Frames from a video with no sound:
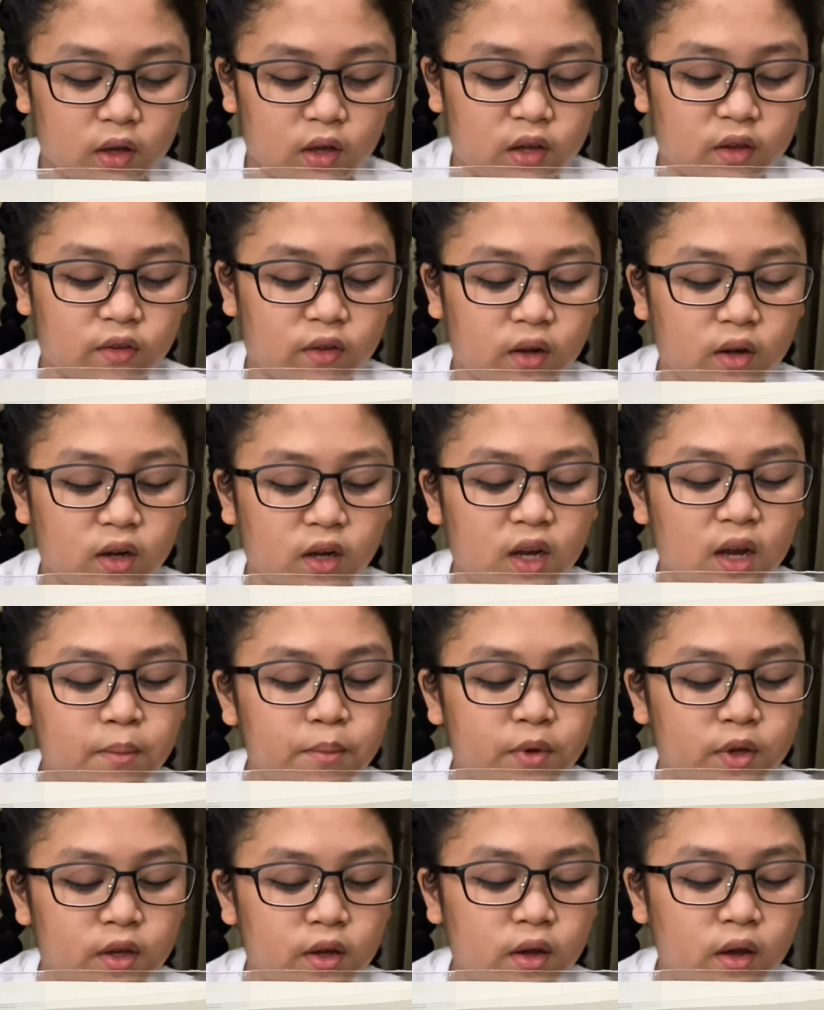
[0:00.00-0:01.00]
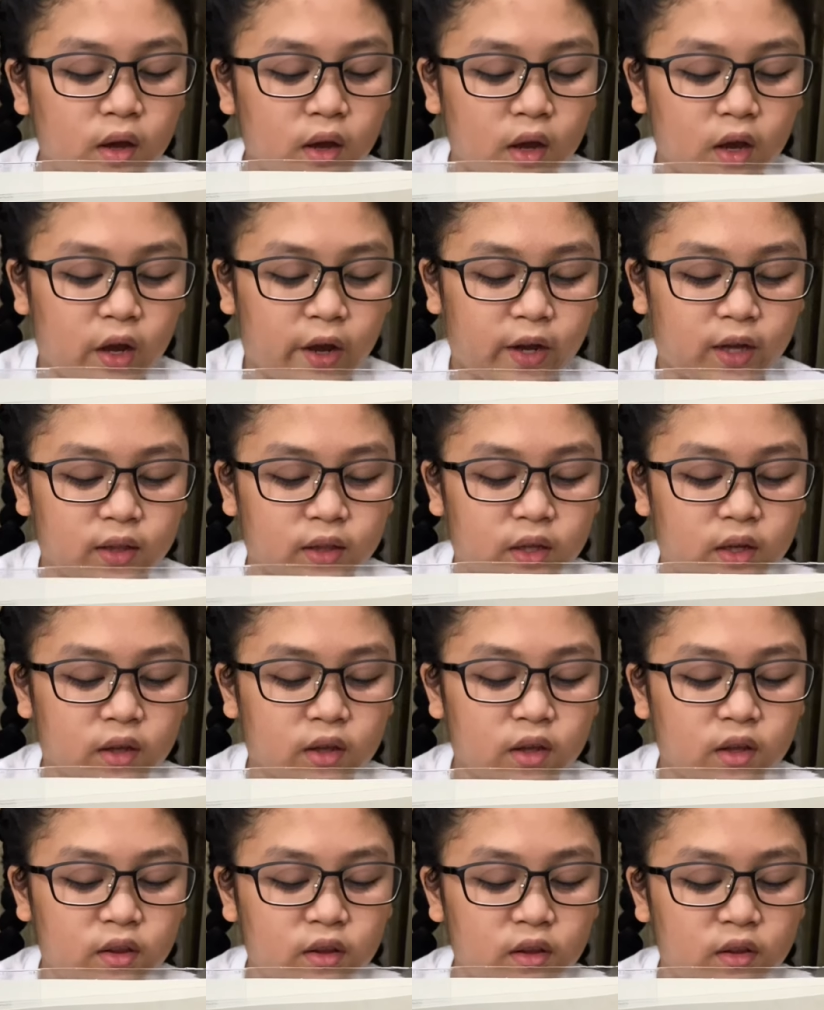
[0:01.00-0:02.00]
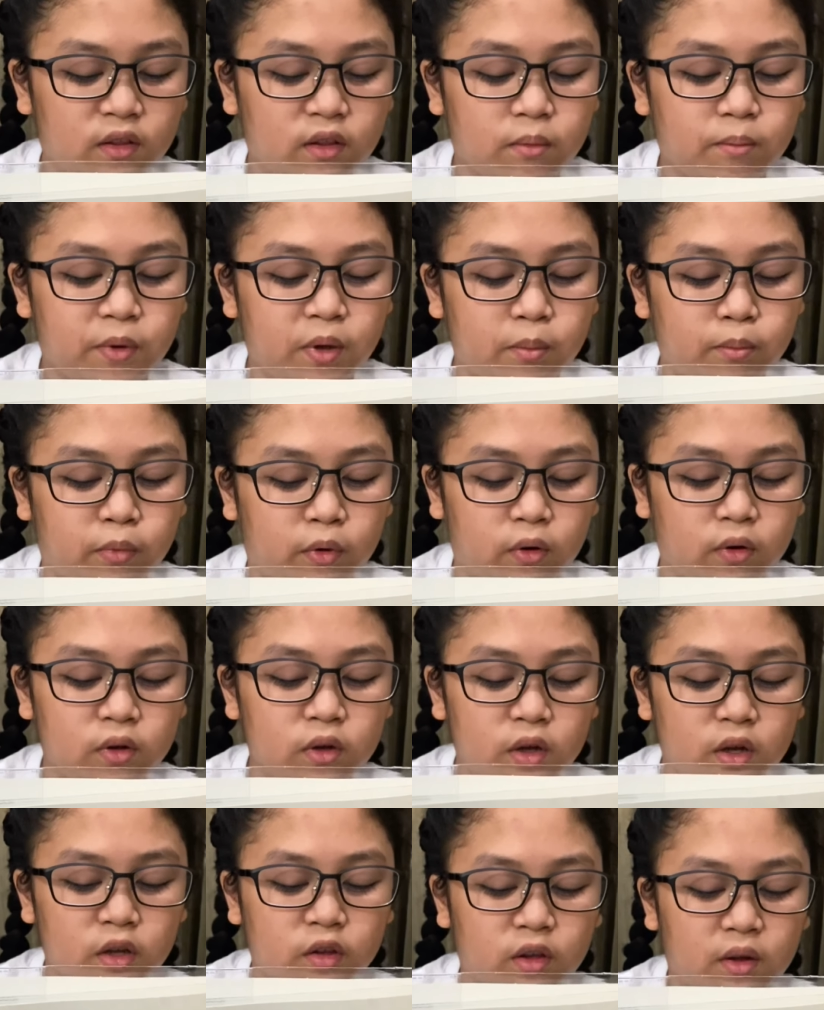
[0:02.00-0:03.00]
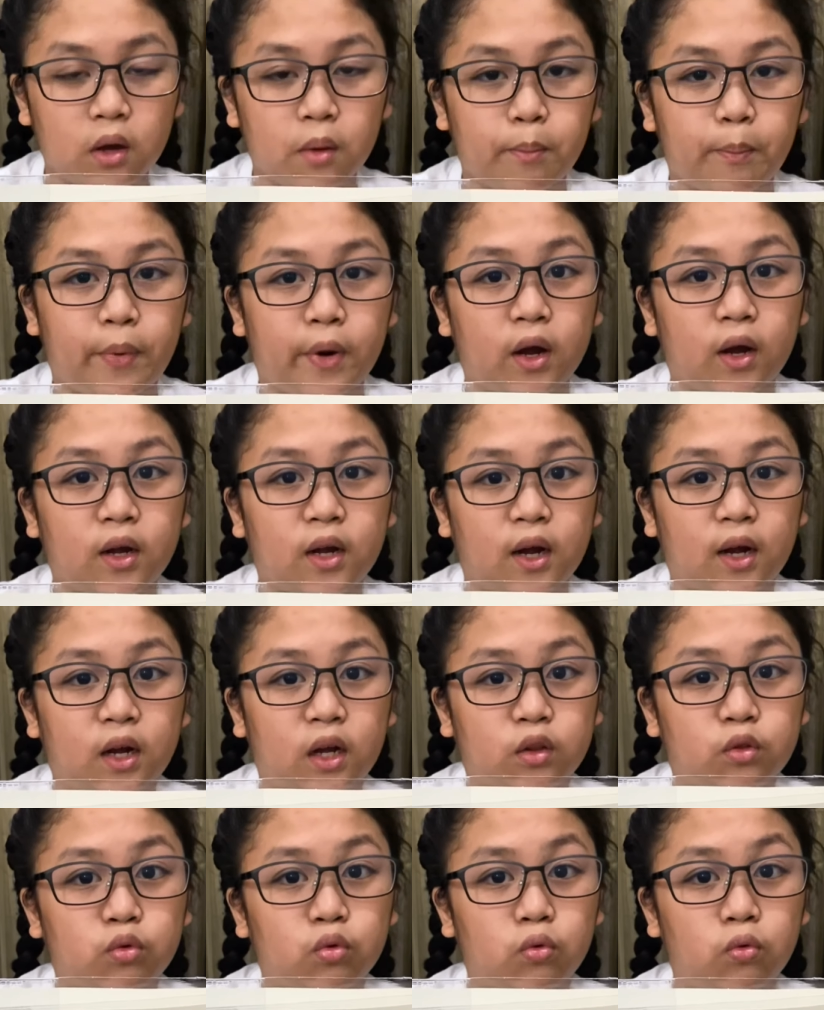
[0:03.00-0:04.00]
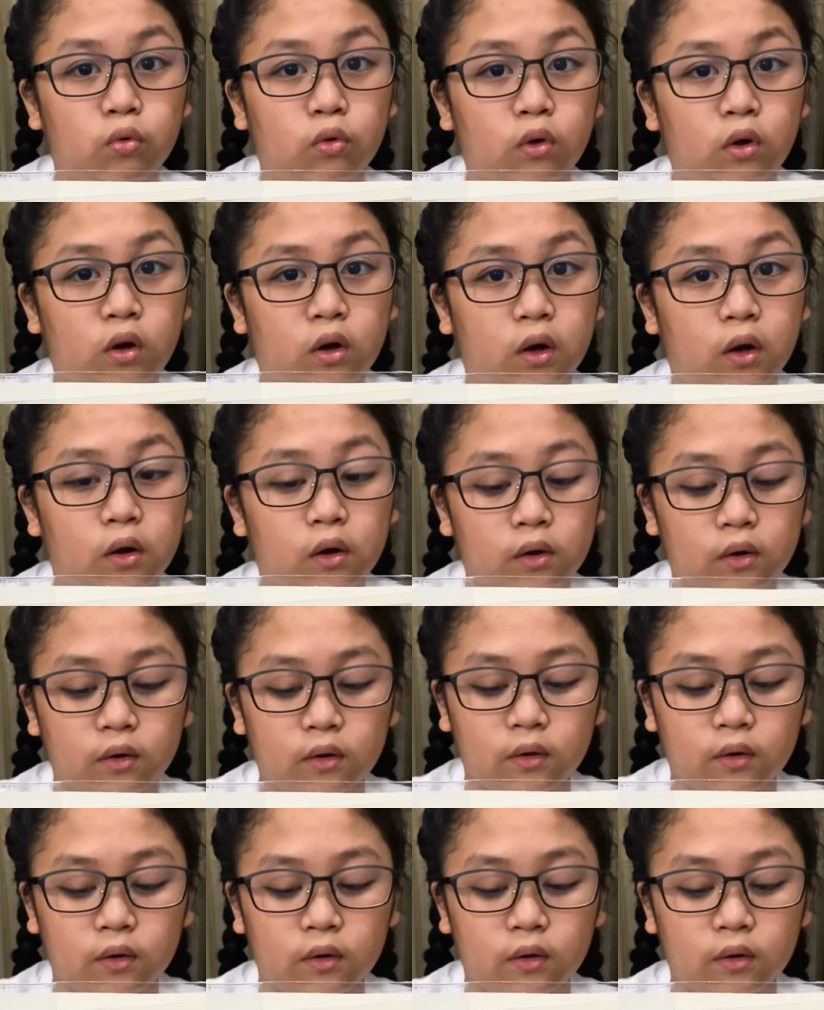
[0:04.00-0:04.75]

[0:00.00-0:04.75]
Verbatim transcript: Isang gabi ay nagising si Bimbo sa pagkakatulog.